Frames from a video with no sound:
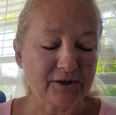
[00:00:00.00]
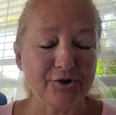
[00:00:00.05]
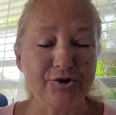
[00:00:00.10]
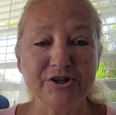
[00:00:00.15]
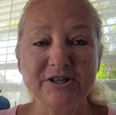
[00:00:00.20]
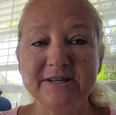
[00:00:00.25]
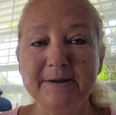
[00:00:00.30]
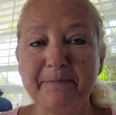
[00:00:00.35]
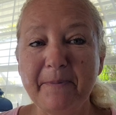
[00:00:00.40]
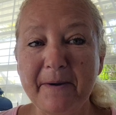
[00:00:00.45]
que
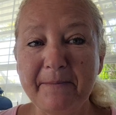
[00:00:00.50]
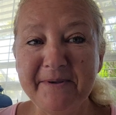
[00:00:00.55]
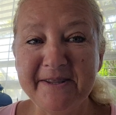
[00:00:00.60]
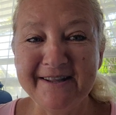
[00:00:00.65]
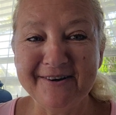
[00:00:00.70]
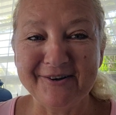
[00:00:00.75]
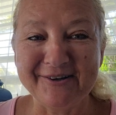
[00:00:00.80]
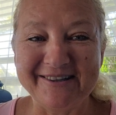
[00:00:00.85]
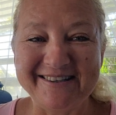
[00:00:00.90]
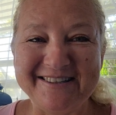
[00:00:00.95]
je n'ai pas mis
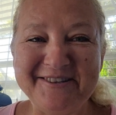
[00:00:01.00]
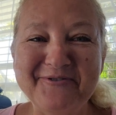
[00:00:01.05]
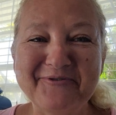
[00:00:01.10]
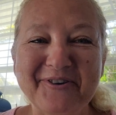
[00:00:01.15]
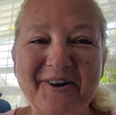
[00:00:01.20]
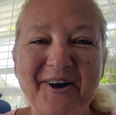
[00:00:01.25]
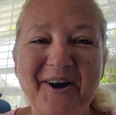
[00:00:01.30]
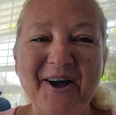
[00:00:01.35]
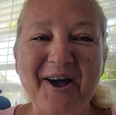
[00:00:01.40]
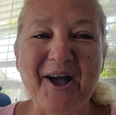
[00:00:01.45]
dans le
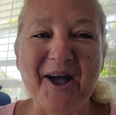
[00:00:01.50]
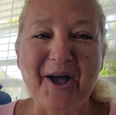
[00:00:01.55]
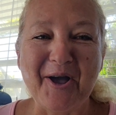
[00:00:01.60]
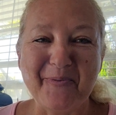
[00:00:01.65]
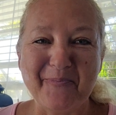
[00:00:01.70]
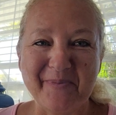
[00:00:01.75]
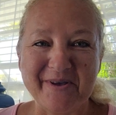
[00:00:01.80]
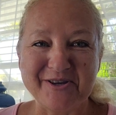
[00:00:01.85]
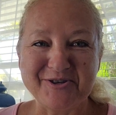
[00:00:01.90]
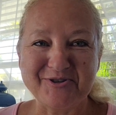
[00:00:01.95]
livre,
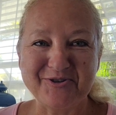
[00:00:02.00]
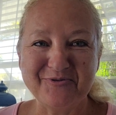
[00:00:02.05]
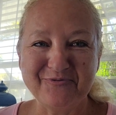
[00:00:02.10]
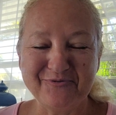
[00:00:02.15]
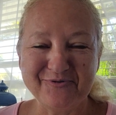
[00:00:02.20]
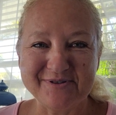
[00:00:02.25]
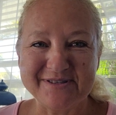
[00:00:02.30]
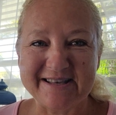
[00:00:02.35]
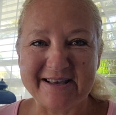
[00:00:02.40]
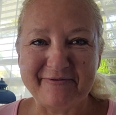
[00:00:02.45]
mais je
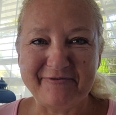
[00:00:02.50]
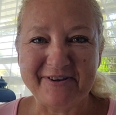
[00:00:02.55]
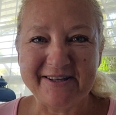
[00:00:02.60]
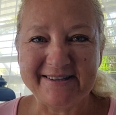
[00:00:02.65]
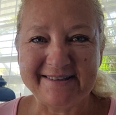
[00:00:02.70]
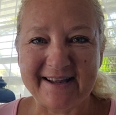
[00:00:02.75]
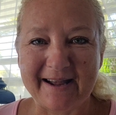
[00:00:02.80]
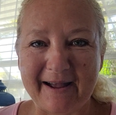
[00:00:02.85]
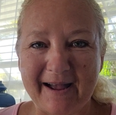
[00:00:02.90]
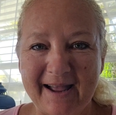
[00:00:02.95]
vous
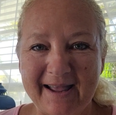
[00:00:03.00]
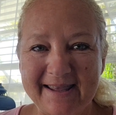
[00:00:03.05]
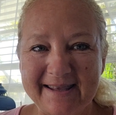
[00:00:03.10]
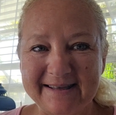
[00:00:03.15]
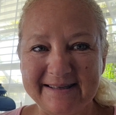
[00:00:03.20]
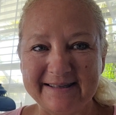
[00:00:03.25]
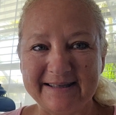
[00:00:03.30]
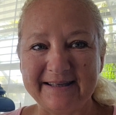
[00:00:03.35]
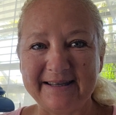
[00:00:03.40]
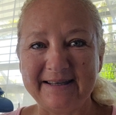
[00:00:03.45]
invite à
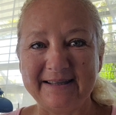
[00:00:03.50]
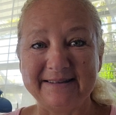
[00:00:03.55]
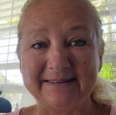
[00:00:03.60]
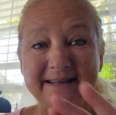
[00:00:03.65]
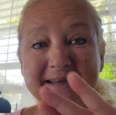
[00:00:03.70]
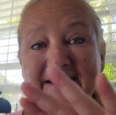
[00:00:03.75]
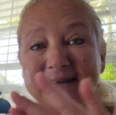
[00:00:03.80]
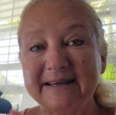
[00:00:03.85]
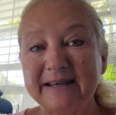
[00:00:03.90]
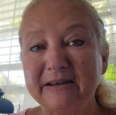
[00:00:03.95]
écrire,
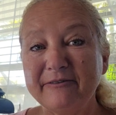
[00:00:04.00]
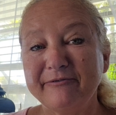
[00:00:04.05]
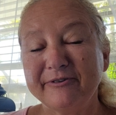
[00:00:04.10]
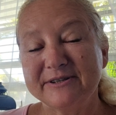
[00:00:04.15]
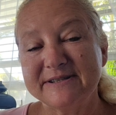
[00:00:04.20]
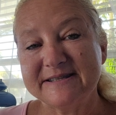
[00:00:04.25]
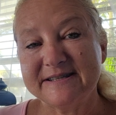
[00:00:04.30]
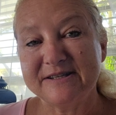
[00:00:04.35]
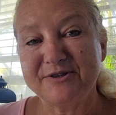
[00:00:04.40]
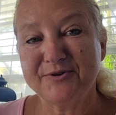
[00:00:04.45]
décrire
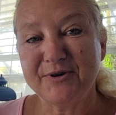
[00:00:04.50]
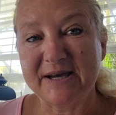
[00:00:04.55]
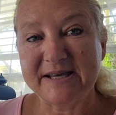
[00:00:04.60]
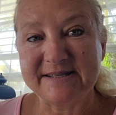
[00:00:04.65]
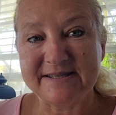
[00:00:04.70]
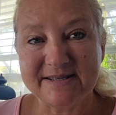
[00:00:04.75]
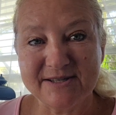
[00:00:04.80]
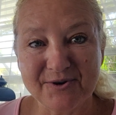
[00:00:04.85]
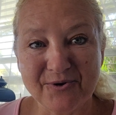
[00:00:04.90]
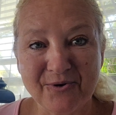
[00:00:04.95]
votre
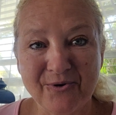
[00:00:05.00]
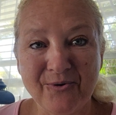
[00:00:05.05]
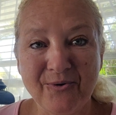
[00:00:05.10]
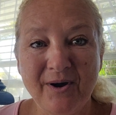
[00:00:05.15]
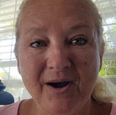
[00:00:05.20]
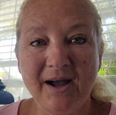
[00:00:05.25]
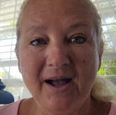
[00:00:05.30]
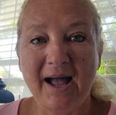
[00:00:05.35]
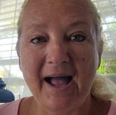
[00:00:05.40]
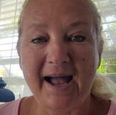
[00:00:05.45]
situation
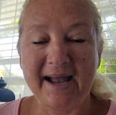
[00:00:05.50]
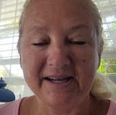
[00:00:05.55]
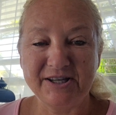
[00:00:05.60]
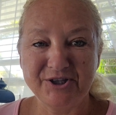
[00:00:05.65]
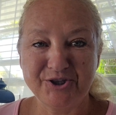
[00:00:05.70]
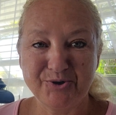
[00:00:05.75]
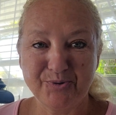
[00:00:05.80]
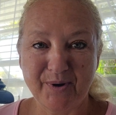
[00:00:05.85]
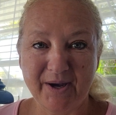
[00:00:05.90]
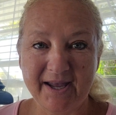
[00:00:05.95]

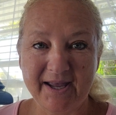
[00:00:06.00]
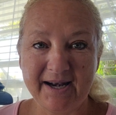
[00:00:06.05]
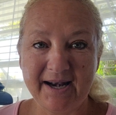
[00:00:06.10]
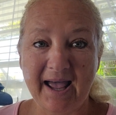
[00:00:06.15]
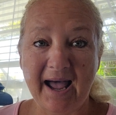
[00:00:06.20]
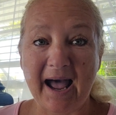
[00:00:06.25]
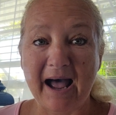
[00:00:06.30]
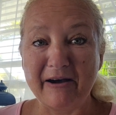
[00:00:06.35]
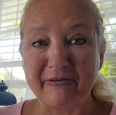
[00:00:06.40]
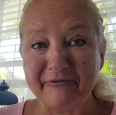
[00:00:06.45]
actuelle
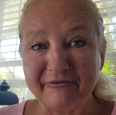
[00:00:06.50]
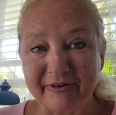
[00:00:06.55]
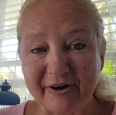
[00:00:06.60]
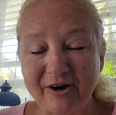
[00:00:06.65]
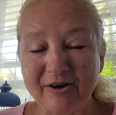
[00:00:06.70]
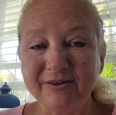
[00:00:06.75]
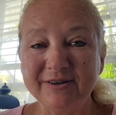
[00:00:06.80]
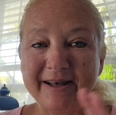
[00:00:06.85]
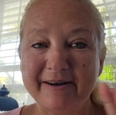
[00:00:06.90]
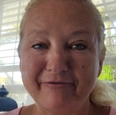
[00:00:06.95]

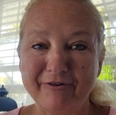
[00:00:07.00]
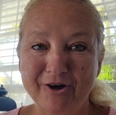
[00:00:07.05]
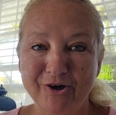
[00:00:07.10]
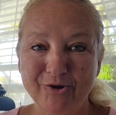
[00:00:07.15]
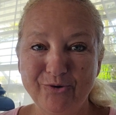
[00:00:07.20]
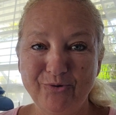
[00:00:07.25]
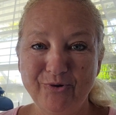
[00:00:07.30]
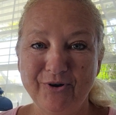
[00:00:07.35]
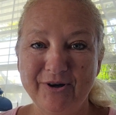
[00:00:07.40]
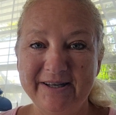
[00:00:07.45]
avant d'avoir
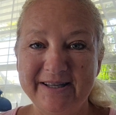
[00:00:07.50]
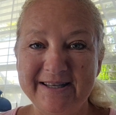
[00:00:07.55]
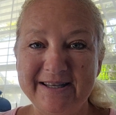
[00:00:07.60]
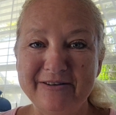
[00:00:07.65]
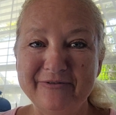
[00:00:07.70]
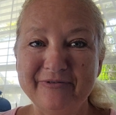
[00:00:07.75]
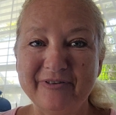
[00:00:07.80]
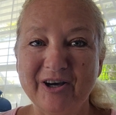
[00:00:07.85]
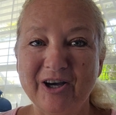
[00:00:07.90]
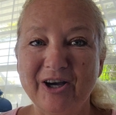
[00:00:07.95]
lu le
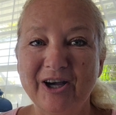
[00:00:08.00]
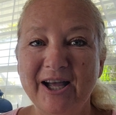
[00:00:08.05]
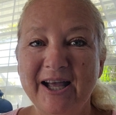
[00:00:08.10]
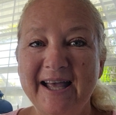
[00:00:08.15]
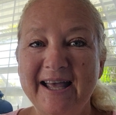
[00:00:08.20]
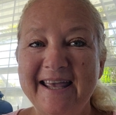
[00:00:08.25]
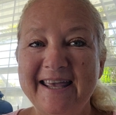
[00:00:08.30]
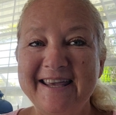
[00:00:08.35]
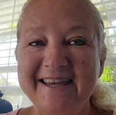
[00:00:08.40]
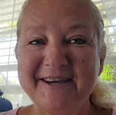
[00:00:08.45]
livre
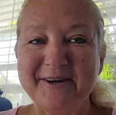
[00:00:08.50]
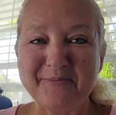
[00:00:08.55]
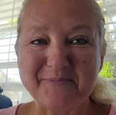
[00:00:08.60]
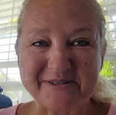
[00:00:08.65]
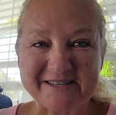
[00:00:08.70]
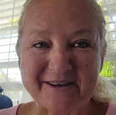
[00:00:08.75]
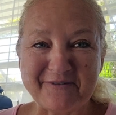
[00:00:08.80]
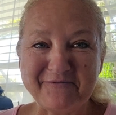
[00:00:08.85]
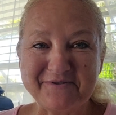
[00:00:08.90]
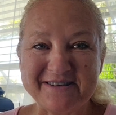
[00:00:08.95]
et comme
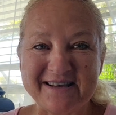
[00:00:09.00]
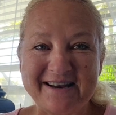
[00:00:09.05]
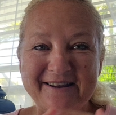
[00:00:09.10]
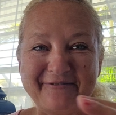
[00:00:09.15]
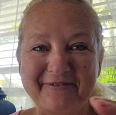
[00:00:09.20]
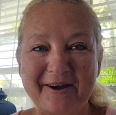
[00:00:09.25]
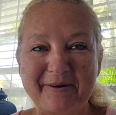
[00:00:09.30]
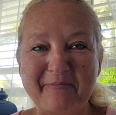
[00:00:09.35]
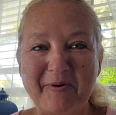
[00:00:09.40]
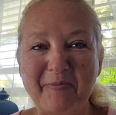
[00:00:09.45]
ça, vous allez
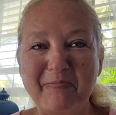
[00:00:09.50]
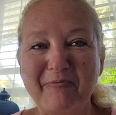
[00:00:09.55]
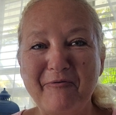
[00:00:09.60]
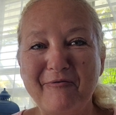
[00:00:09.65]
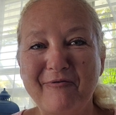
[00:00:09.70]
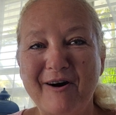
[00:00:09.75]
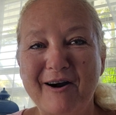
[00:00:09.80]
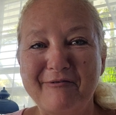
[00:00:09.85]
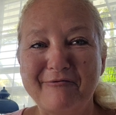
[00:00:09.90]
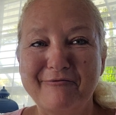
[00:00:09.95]
vraiment
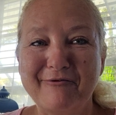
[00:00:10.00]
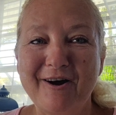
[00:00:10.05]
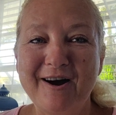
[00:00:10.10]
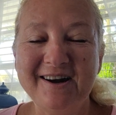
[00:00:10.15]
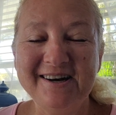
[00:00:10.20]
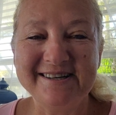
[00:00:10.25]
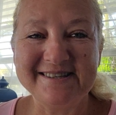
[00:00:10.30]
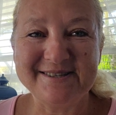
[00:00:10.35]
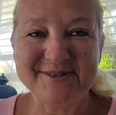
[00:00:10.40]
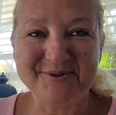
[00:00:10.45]
pouvoir
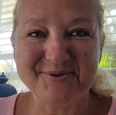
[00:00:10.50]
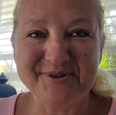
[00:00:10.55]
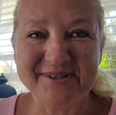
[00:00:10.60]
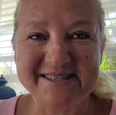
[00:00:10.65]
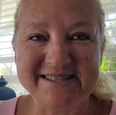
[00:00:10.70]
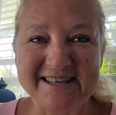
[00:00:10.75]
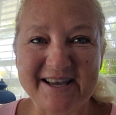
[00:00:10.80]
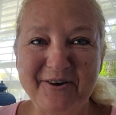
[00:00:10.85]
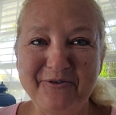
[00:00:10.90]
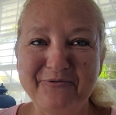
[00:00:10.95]
voir les
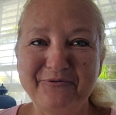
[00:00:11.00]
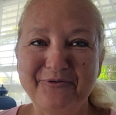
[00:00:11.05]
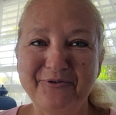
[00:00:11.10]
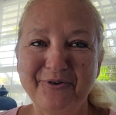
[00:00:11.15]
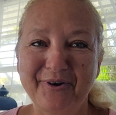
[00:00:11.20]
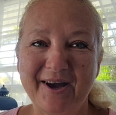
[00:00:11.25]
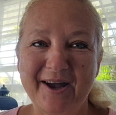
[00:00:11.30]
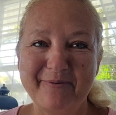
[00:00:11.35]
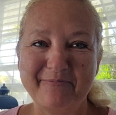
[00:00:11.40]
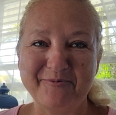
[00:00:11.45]
succès au
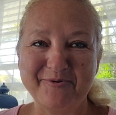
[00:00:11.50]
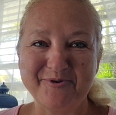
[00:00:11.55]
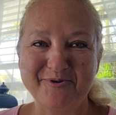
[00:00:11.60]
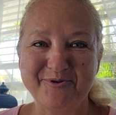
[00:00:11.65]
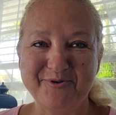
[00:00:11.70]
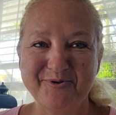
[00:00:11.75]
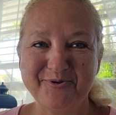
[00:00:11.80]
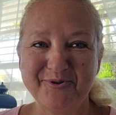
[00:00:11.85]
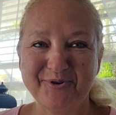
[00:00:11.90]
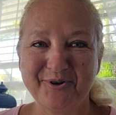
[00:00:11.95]
fur et à
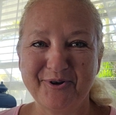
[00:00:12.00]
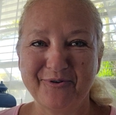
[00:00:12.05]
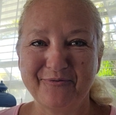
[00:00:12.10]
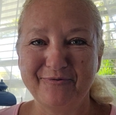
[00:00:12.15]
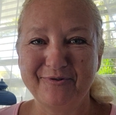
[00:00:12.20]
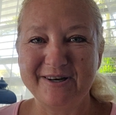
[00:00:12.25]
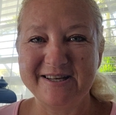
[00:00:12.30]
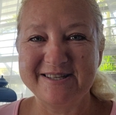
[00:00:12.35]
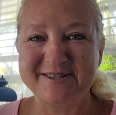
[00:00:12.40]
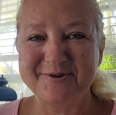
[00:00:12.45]
mesure que
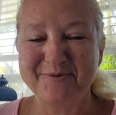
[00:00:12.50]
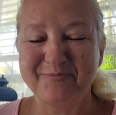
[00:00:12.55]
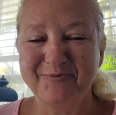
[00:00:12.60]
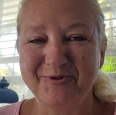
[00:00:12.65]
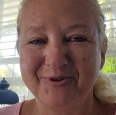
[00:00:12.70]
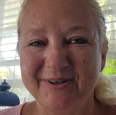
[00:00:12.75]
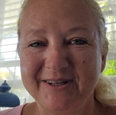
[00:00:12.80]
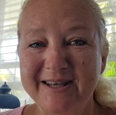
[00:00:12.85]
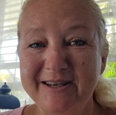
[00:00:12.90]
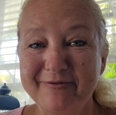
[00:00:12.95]
vous les
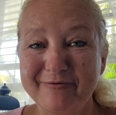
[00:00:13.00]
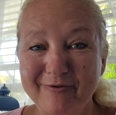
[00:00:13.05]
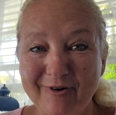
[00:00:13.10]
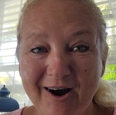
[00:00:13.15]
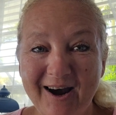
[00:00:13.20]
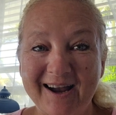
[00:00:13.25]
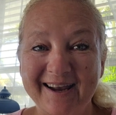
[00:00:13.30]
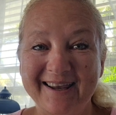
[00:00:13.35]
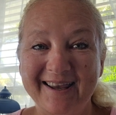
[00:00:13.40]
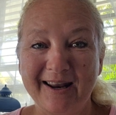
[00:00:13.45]
obtenez et
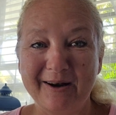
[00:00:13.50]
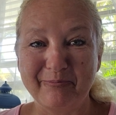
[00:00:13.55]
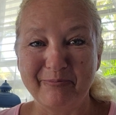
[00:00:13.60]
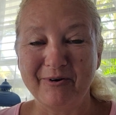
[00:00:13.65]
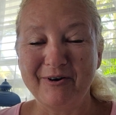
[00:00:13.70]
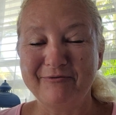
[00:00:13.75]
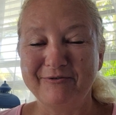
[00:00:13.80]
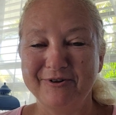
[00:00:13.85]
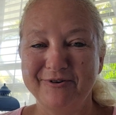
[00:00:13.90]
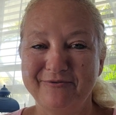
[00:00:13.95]
voir à quel
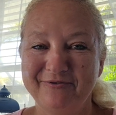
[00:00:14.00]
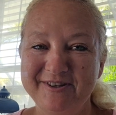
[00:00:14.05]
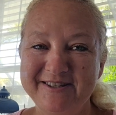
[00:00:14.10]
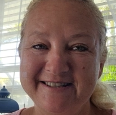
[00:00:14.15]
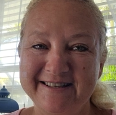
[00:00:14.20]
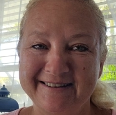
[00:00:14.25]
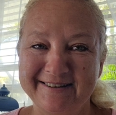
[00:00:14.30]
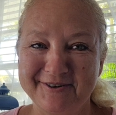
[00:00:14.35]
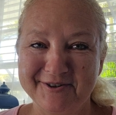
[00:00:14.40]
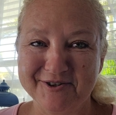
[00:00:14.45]
point votre vie
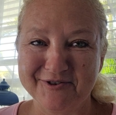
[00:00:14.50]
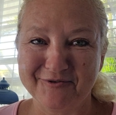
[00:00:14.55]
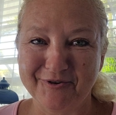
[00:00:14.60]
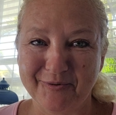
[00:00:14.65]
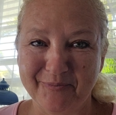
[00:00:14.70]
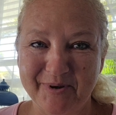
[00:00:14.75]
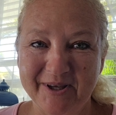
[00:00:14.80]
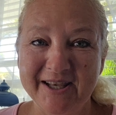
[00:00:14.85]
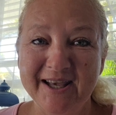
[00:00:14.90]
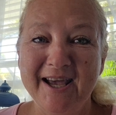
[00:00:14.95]
s'est
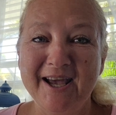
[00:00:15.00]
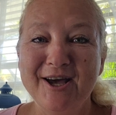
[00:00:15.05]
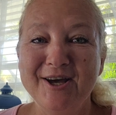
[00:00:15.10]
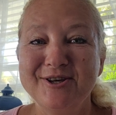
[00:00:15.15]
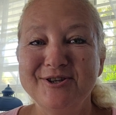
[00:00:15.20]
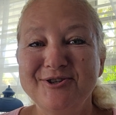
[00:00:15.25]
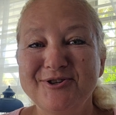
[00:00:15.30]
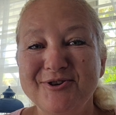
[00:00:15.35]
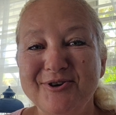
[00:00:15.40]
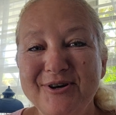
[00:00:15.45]
transformée.
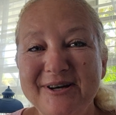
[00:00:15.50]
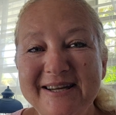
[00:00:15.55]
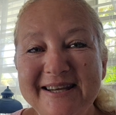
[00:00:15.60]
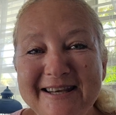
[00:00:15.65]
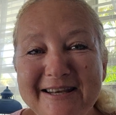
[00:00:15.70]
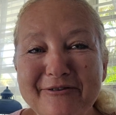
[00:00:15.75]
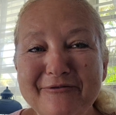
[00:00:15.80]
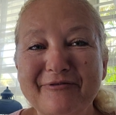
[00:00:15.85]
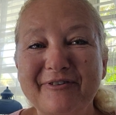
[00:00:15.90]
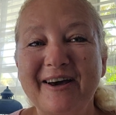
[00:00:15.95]
Ce
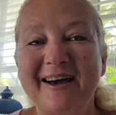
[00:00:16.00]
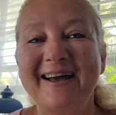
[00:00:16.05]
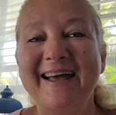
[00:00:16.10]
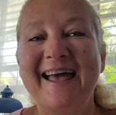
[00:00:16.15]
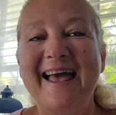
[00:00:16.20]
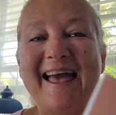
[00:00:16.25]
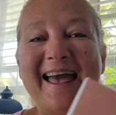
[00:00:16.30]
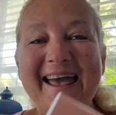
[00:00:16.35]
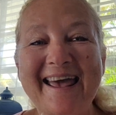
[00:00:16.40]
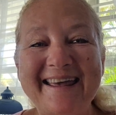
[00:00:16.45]
livre
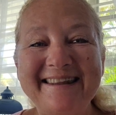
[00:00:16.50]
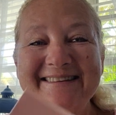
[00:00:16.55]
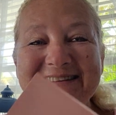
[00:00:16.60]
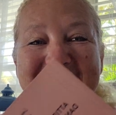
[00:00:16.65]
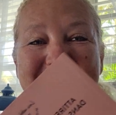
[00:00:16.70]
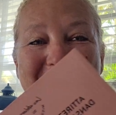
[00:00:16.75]
est